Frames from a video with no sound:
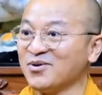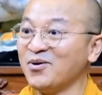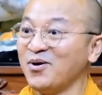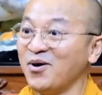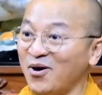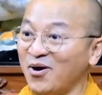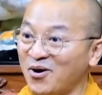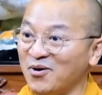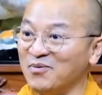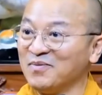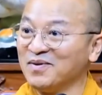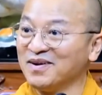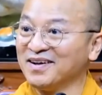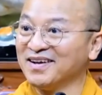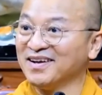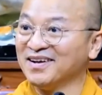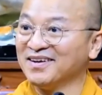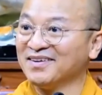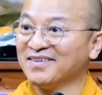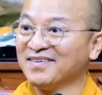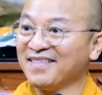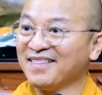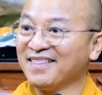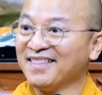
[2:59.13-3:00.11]
cô hồn
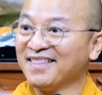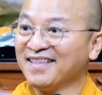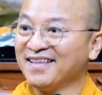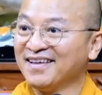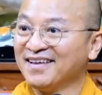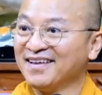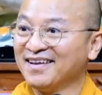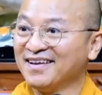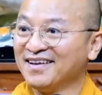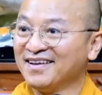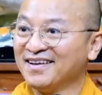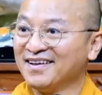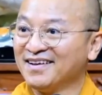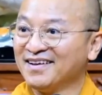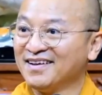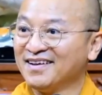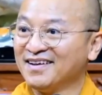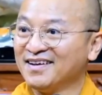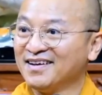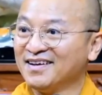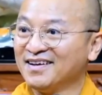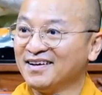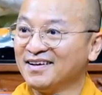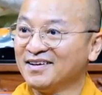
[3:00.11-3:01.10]
ấy,
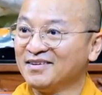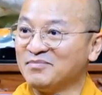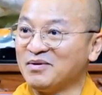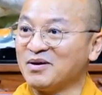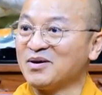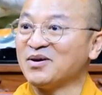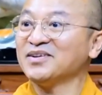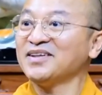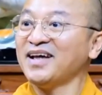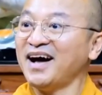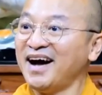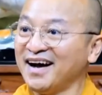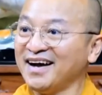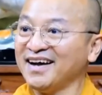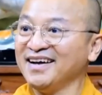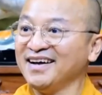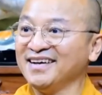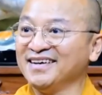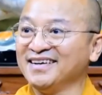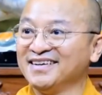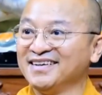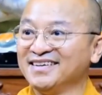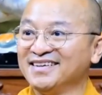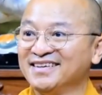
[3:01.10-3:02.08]
mà có thật
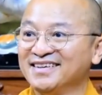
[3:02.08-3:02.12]
ấy,